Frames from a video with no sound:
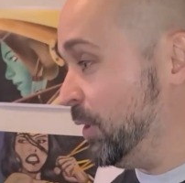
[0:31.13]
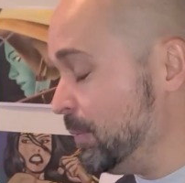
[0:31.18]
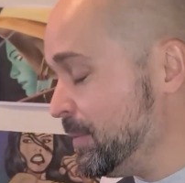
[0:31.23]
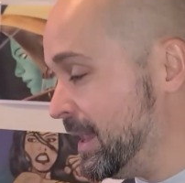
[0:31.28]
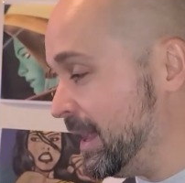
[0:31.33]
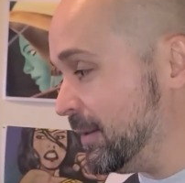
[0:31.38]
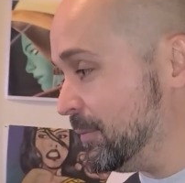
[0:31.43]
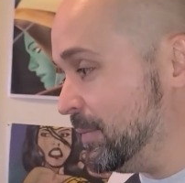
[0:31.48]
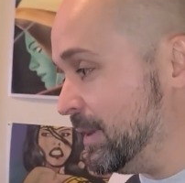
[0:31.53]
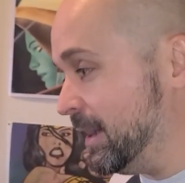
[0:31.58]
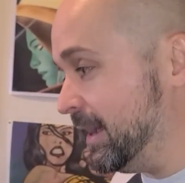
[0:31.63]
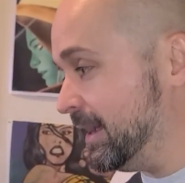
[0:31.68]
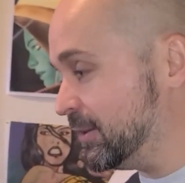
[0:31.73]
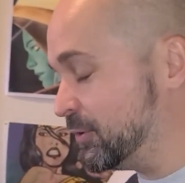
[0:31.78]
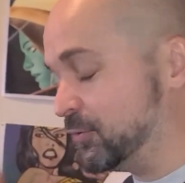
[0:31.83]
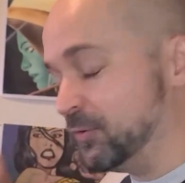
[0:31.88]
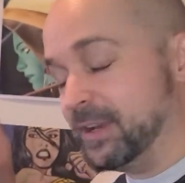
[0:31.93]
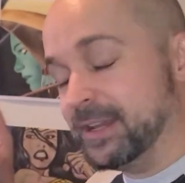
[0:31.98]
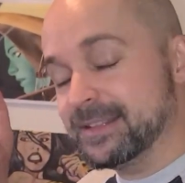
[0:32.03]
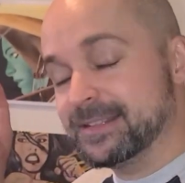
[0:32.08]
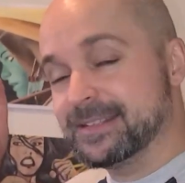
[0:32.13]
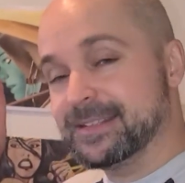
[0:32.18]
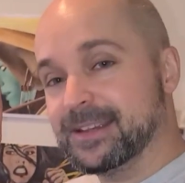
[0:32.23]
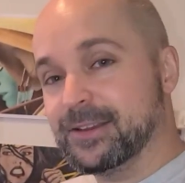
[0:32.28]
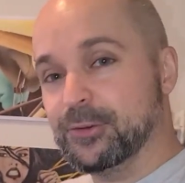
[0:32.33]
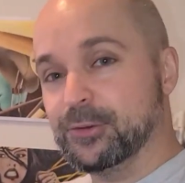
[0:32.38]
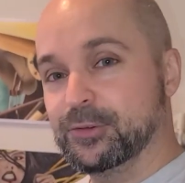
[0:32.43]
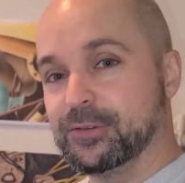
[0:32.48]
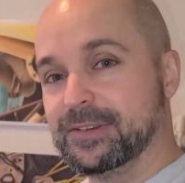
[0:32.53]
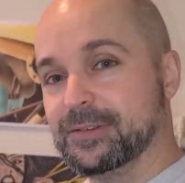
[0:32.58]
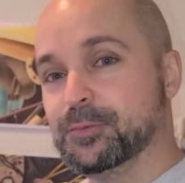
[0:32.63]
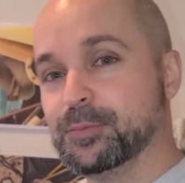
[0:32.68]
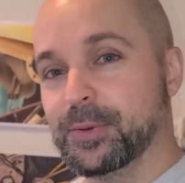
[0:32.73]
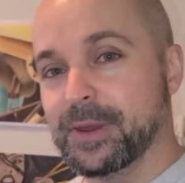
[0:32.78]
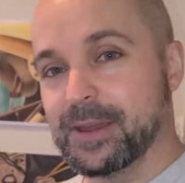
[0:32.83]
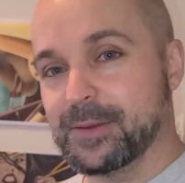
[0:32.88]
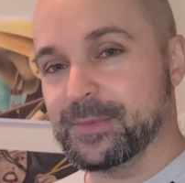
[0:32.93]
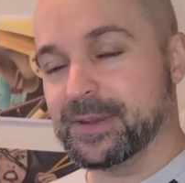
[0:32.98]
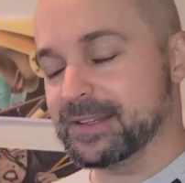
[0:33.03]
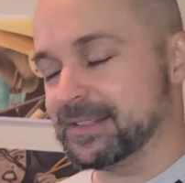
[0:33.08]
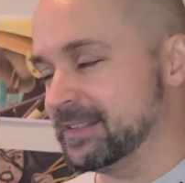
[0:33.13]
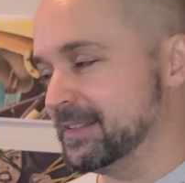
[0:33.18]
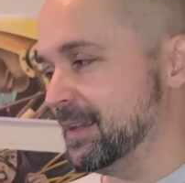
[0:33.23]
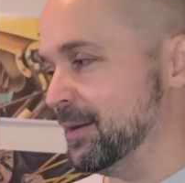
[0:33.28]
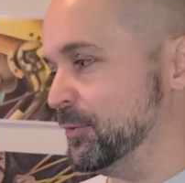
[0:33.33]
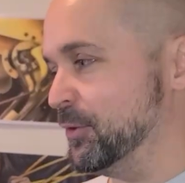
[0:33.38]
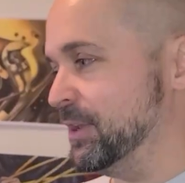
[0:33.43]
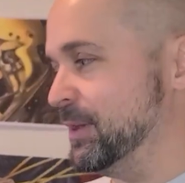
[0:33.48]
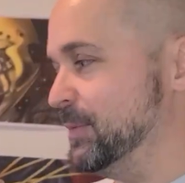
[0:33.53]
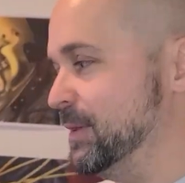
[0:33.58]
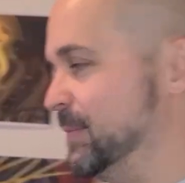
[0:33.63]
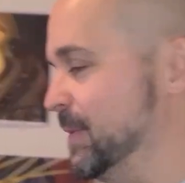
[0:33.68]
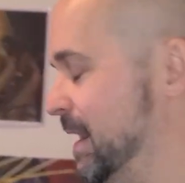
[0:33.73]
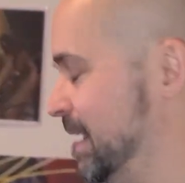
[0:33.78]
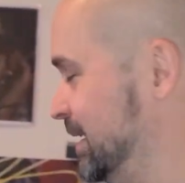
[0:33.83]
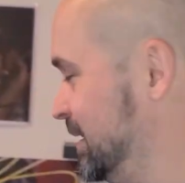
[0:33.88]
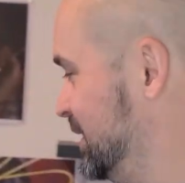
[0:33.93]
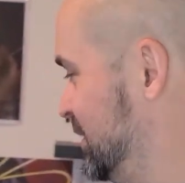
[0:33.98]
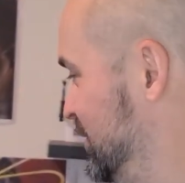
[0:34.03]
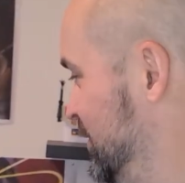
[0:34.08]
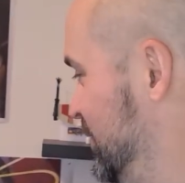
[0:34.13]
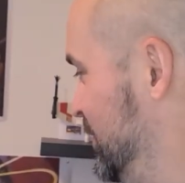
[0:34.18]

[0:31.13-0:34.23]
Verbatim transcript: premièrement, je voulais dire un super merci à mon ami Marc,